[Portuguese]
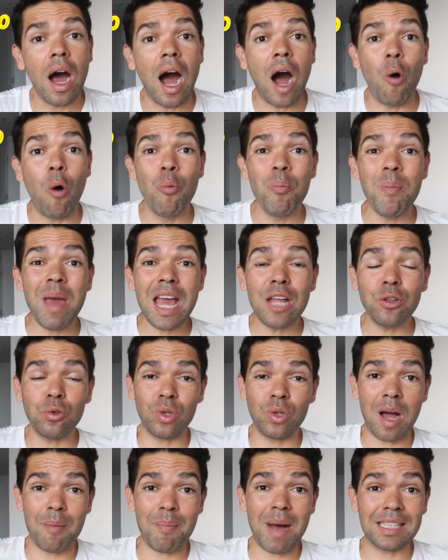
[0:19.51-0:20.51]
aumento
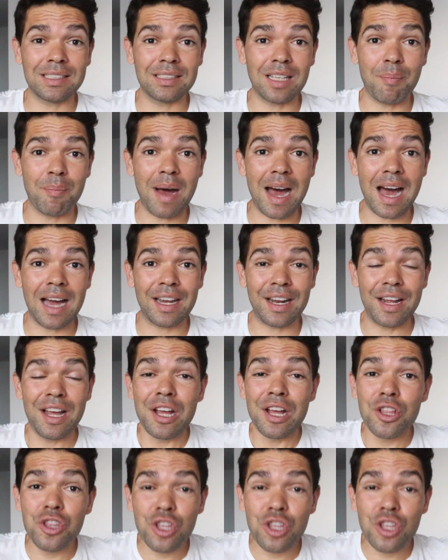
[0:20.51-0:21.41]
da massa magra,